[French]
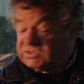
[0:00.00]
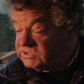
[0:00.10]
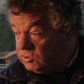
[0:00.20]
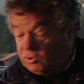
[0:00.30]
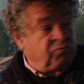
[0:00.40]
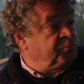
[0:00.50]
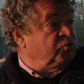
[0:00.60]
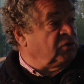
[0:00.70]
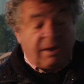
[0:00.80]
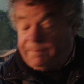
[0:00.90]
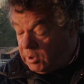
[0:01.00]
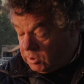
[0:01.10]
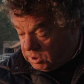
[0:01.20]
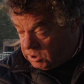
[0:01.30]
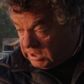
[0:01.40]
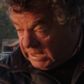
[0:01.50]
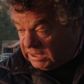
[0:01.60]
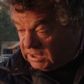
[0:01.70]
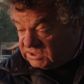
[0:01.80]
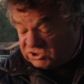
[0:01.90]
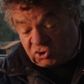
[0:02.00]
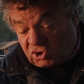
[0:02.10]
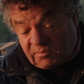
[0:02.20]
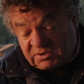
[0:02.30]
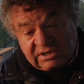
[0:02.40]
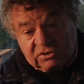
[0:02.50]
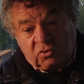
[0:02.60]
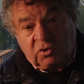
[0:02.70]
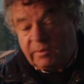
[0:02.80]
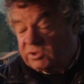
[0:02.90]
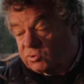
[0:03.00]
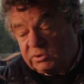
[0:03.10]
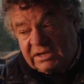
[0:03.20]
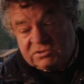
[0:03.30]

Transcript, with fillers: que sinon, tu ne tourneras pas. Hein, si tu commences à tourner au moins sous le